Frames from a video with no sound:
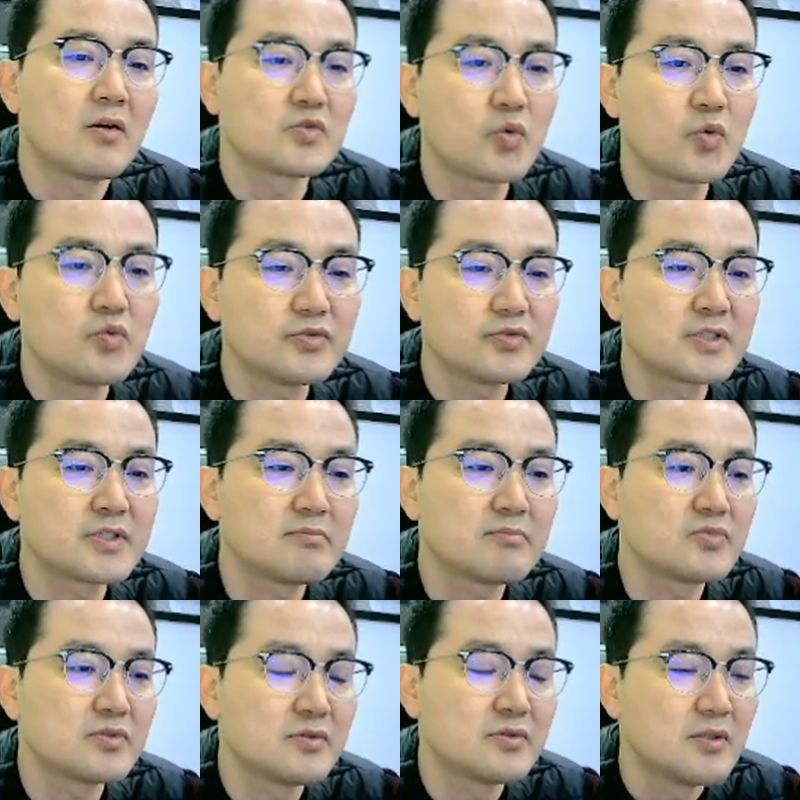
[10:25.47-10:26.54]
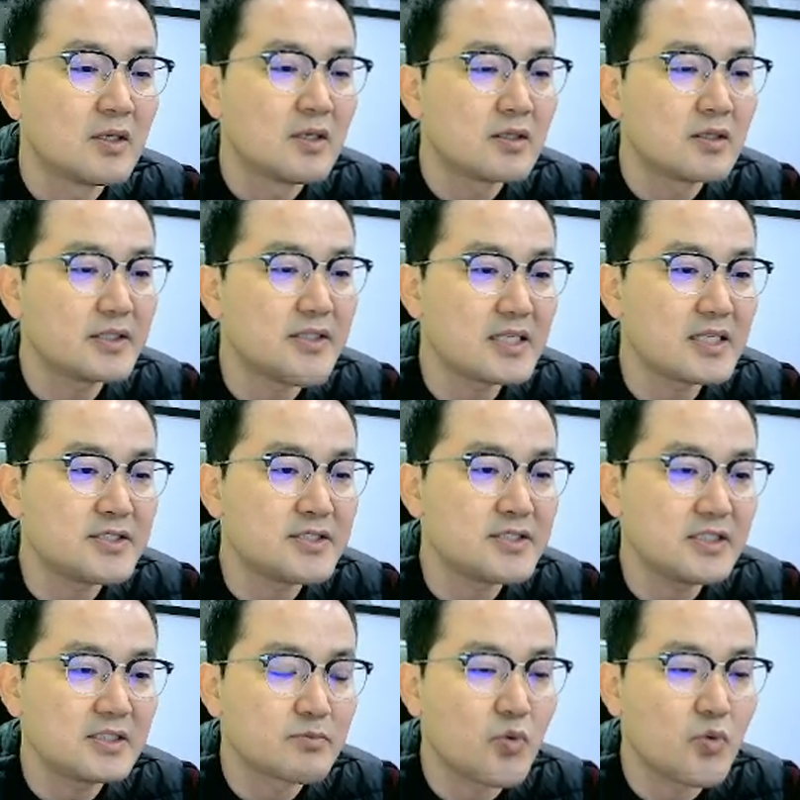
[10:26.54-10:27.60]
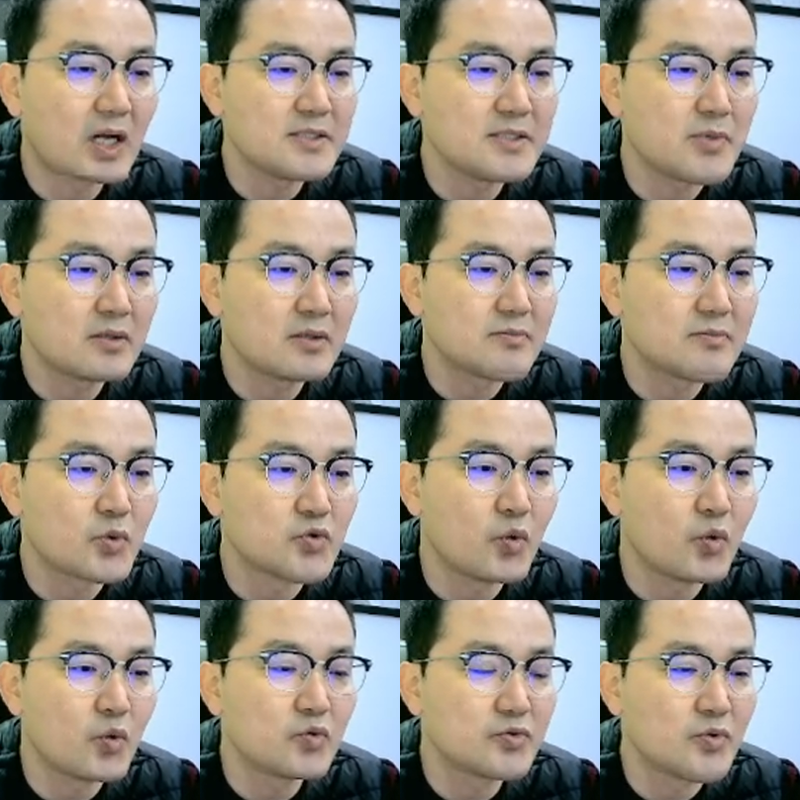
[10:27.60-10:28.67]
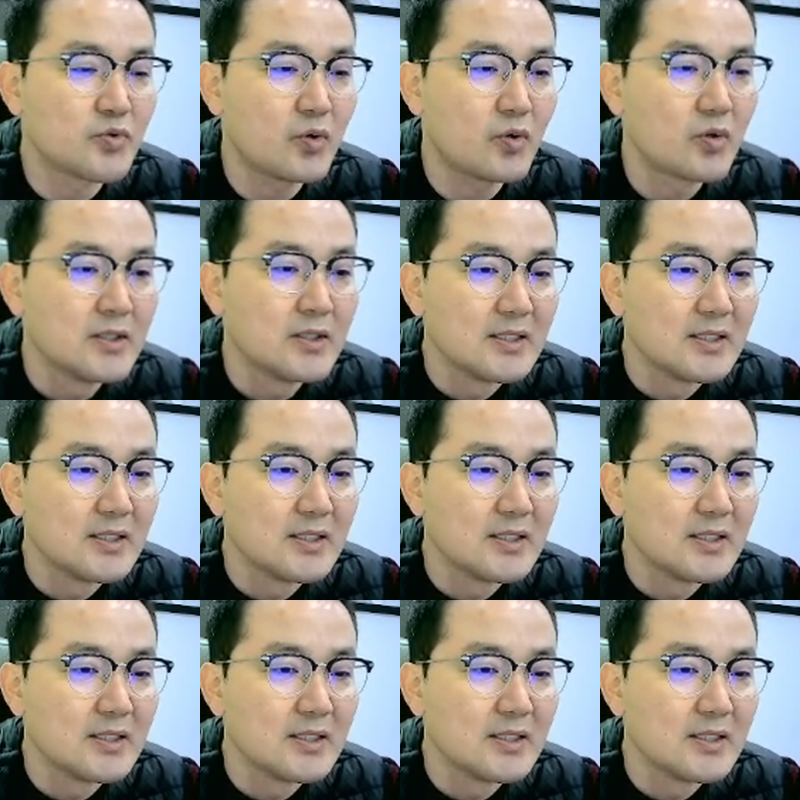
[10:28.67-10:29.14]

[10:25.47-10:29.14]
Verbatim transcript: 좋은 선물이 될지 또 아니면 또 좋은 또